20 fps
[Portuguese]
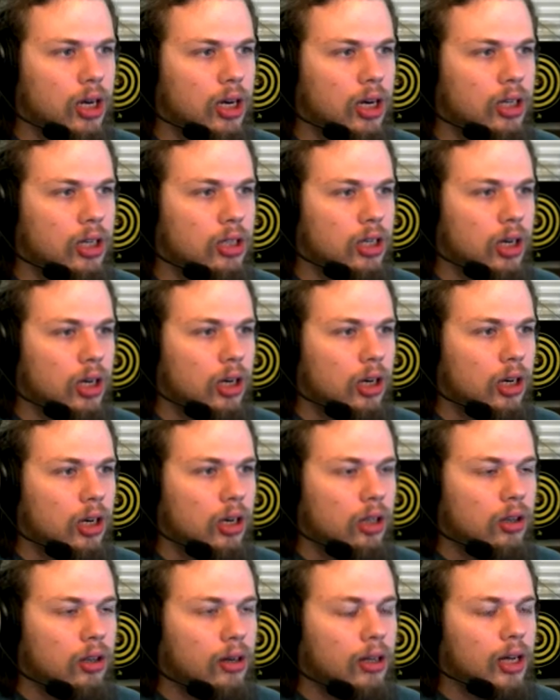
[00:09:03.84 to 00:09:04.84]
gente.
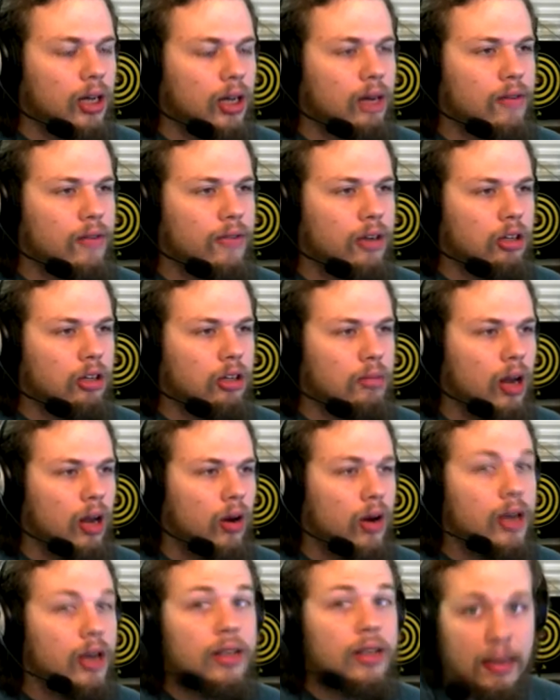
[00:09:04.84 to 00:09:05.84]
Então a galera vai ficando
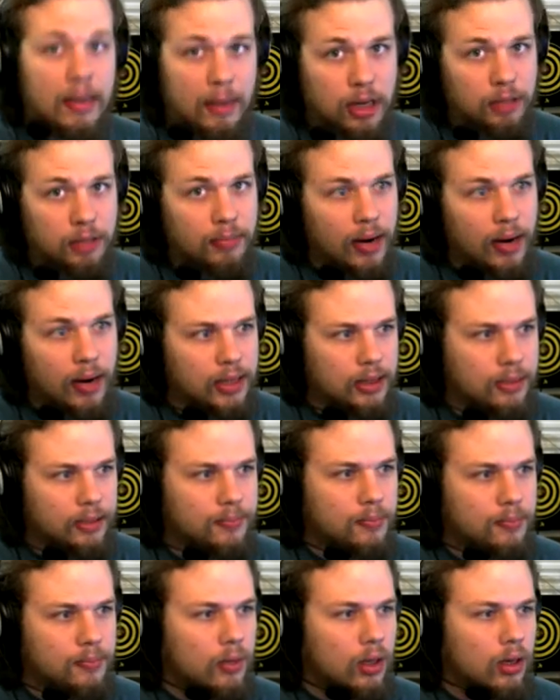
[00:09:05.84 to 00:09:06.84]
melhor e tem mais base.
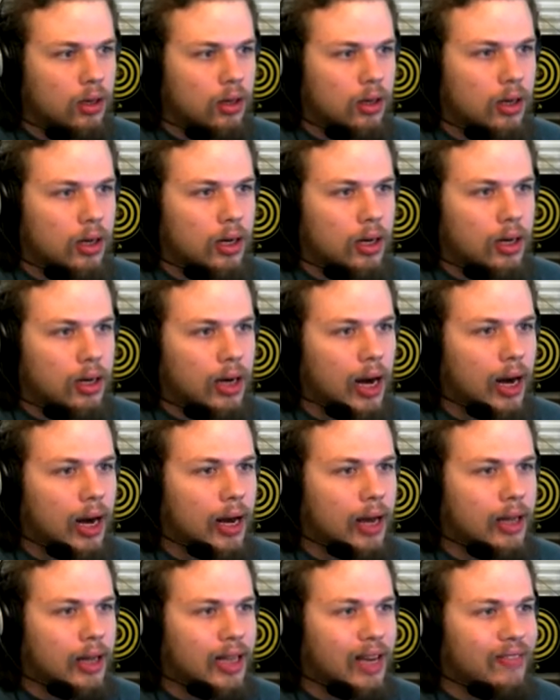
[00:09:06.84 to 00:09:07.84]

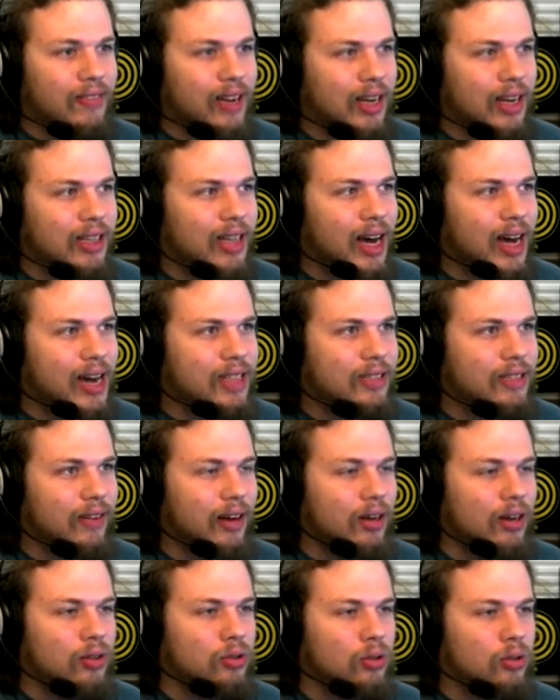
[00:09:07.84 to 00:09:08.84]
Cara, na verdade,
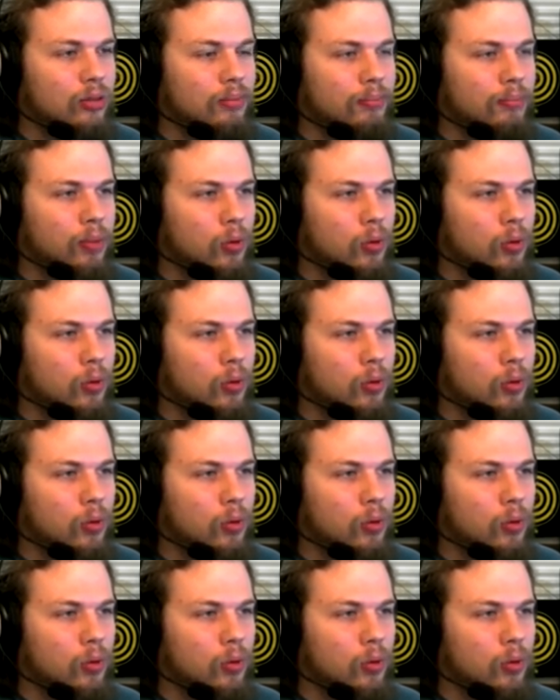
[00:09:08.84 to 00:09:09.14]
velho, eu sou um